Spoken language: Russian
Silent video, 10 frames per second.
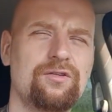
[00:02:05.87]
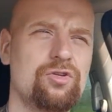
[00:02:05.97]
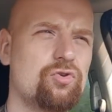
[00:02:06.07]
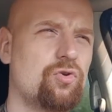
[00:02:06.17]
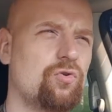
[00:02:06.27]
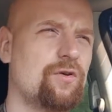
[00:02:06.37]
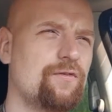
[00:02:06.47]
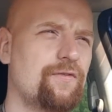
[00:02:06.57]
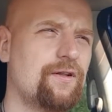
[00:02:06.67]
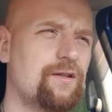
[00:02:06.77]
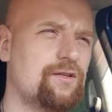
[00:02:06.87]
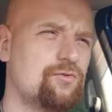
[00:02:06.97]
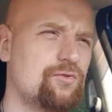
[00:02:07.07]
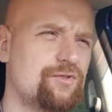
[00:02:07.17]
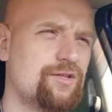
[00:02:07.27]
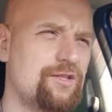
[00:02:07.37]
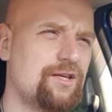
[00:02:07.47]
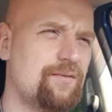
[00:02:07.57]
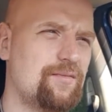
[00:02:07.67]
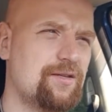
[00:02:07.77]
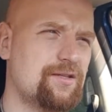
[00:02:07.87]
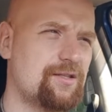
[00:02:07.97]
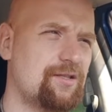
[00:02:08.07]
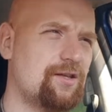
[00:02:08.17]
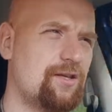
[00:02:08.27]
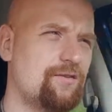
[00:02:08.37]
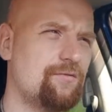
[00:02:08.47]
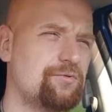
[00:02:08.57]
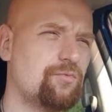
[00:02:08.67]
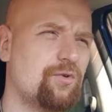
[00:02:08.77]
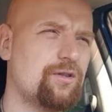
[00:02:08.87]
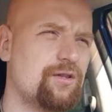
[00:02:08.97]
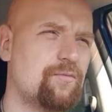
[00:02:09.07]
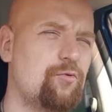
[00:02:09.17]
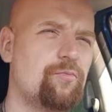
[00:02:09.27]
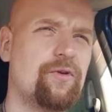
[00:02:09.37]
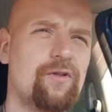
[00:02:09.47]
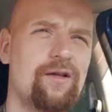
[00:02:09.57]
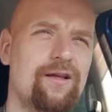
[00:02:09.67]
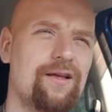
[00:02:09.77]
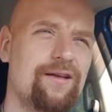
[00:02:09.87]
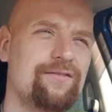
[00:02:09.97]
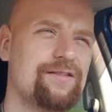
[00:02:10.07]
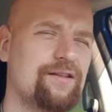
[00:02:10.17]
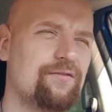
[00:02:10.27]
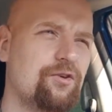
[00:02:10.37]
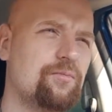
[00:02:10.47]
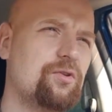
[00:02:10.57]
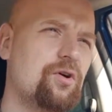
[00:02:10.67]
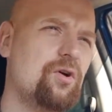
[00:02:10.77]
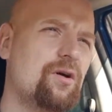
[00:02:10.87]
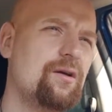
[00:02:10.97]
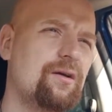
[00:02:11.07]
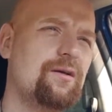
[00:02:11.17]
тяжелую конфронтацию с соседями, этих соседей, в общем, контрапупил в основном, но